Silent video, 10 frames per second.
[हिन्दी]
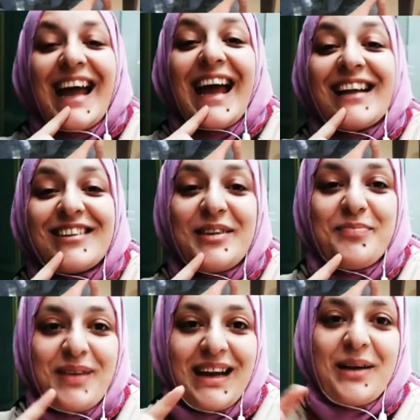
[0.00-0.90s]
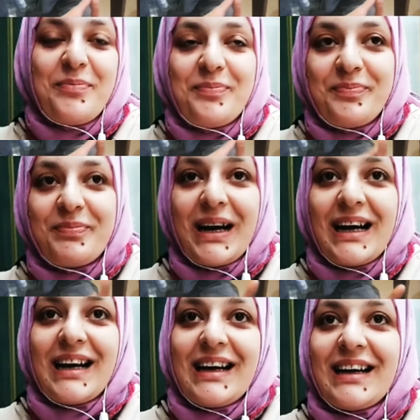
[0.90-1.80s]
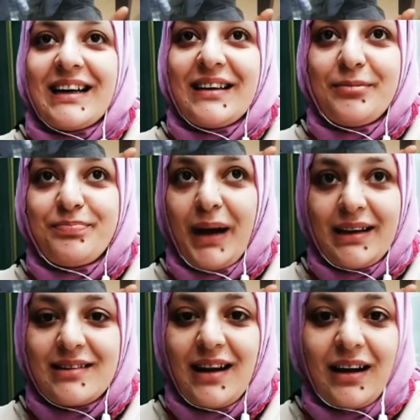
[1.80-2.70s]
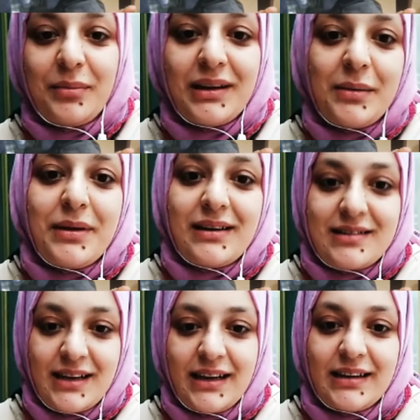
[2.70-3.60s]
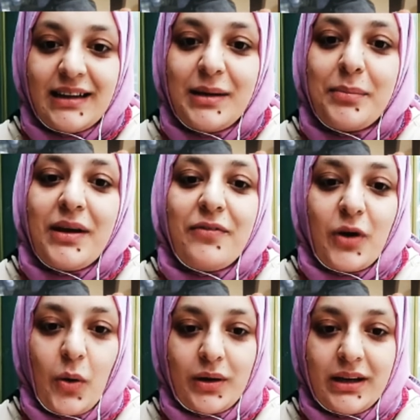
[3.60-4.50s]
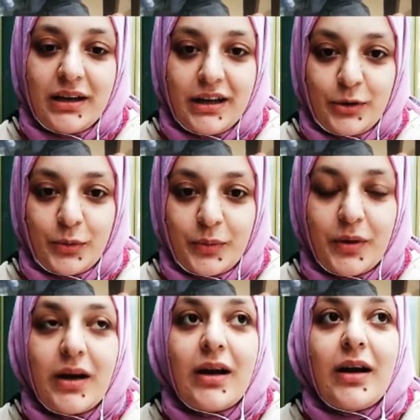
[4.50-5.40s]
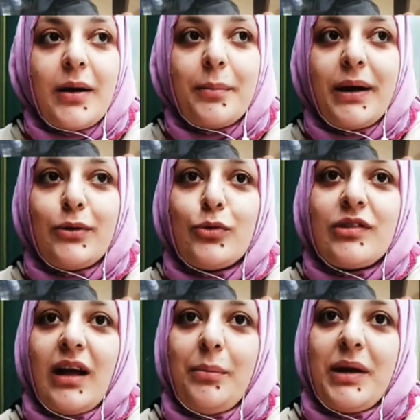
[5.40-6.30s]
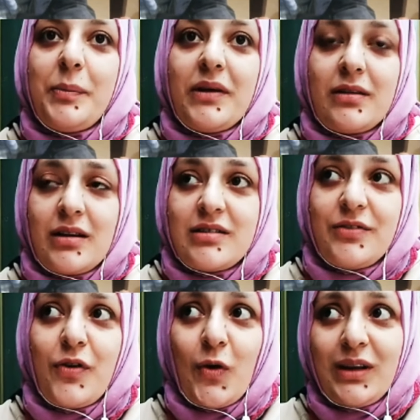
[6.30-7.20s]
एक्चुअली मेकअप पाकिस्तान में था तो मेरी जहन था कि मैं व्लॉगिंग करूं बट उस टाइम मेरे पास अच्छी फोन